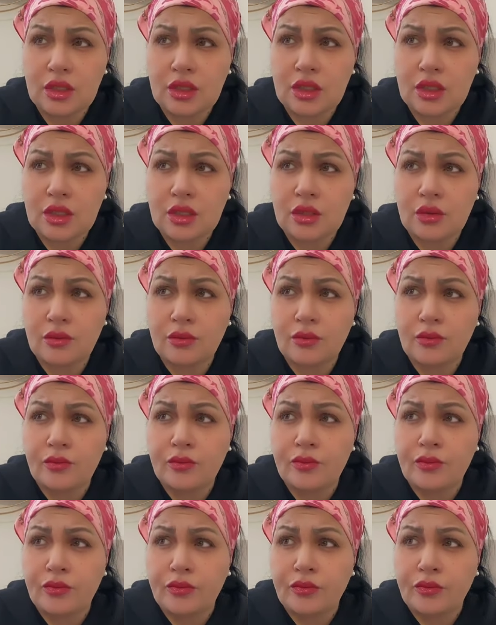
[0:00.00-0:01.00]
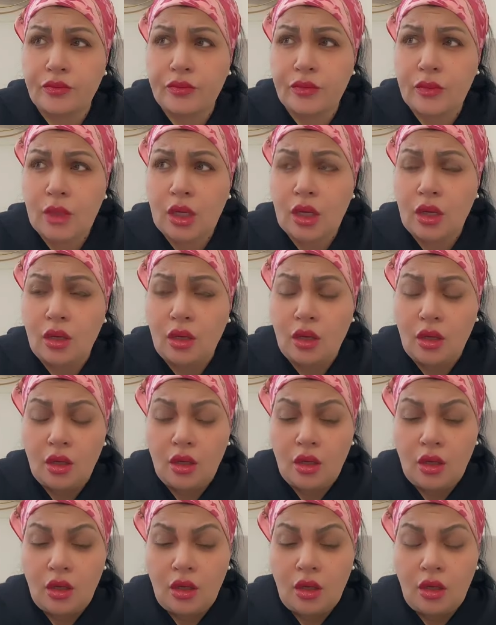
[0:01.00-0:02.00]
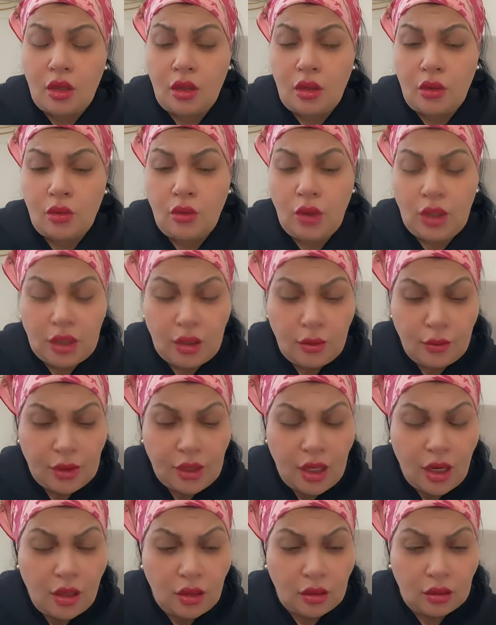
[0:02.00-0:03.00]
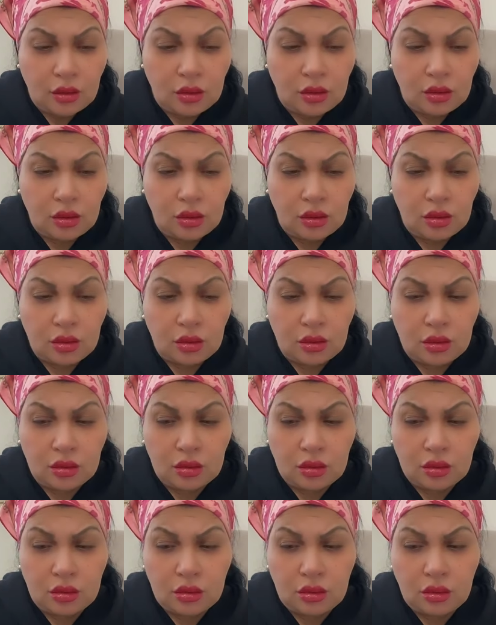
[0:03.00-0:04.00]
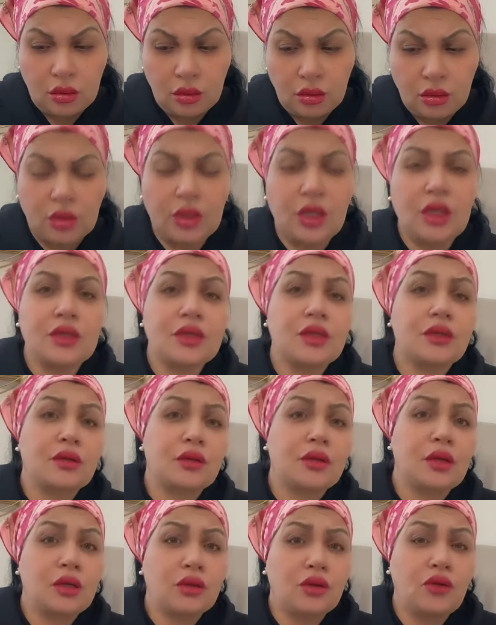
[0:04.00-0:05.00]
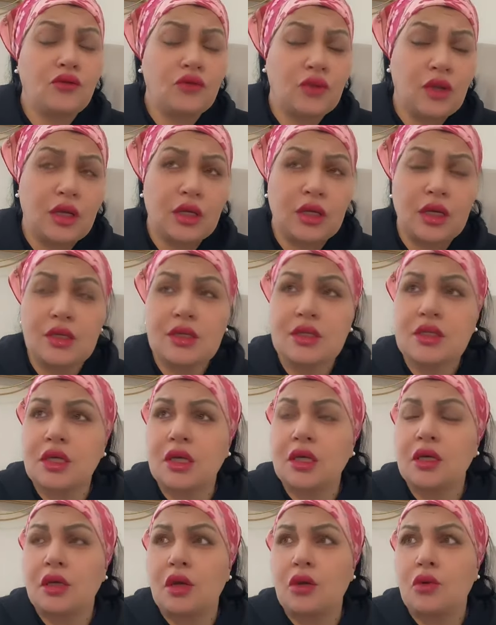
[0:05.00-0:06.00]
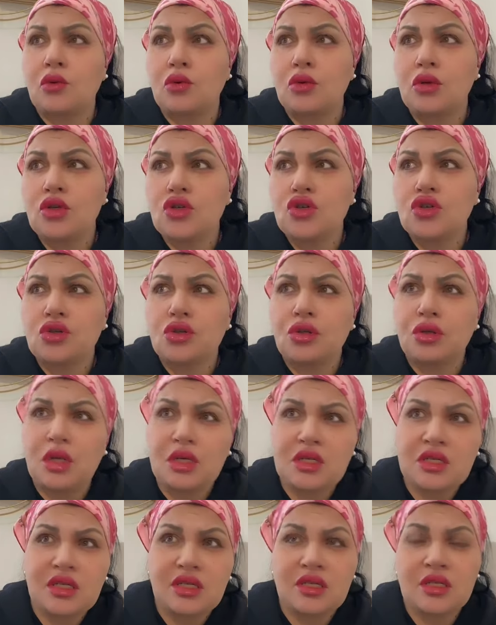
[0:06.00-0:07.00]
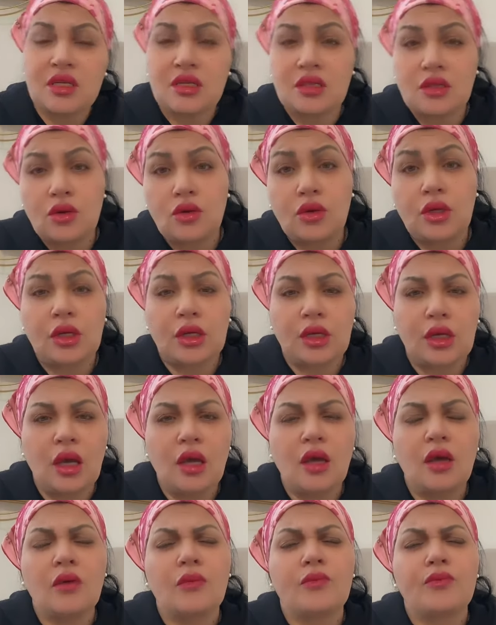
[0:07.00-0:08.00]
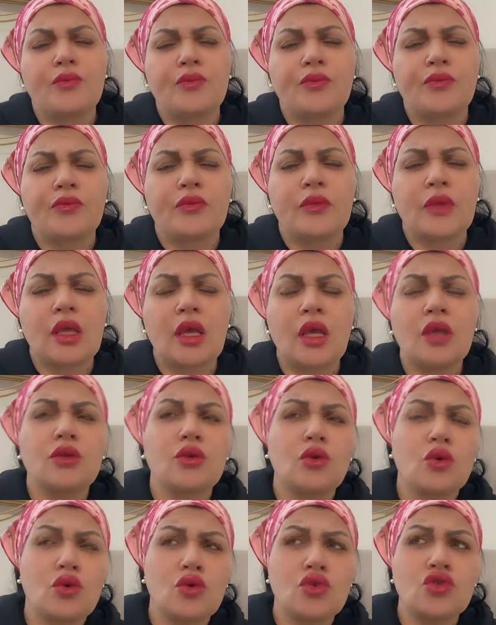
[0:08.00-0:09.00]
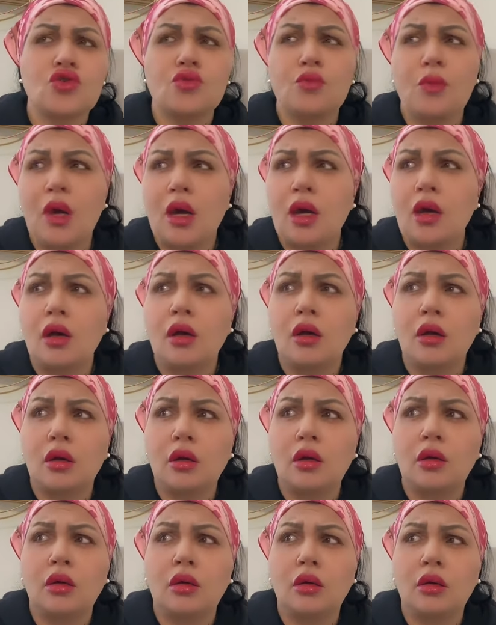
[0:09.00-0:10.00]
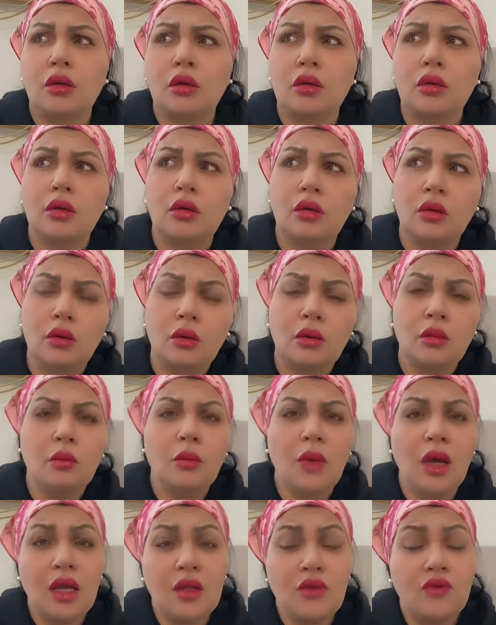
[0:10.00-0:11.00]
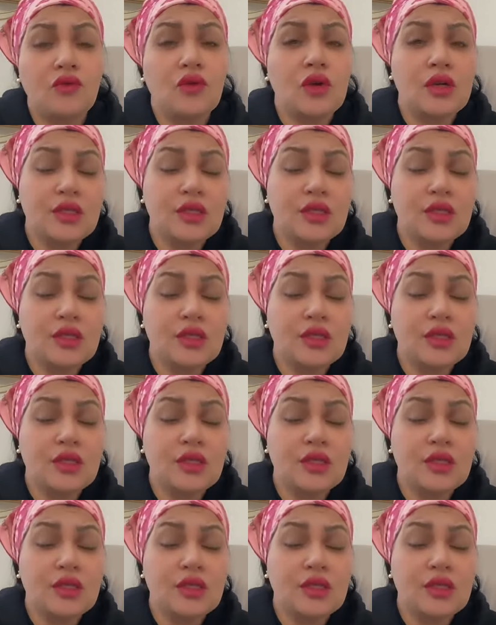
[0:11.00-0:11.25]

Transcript: واحد المراه أه كنت طفله كنت صغيره كلش لا ست سيزون هكا كانت تخرج مع مع الفوازان تاعها كانوا يحبوا بعضها